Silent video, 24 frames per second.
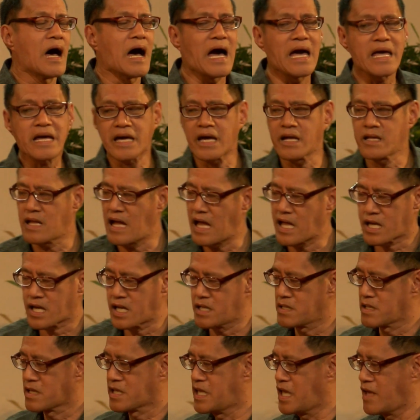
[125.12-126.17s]
I can, I
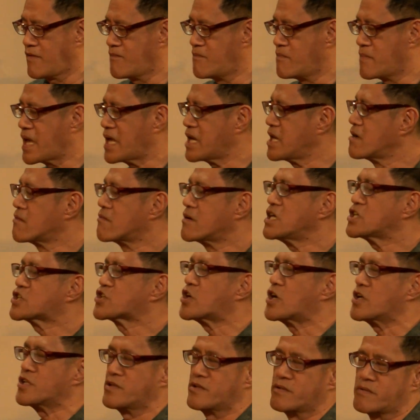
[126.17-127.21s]
can give many
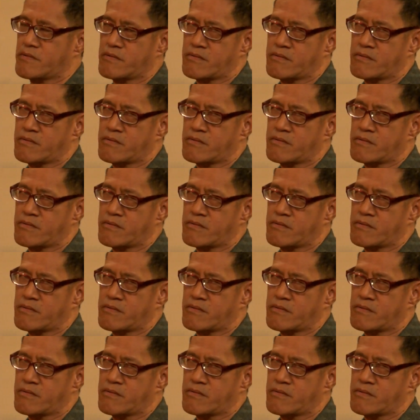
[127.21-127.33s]
reason.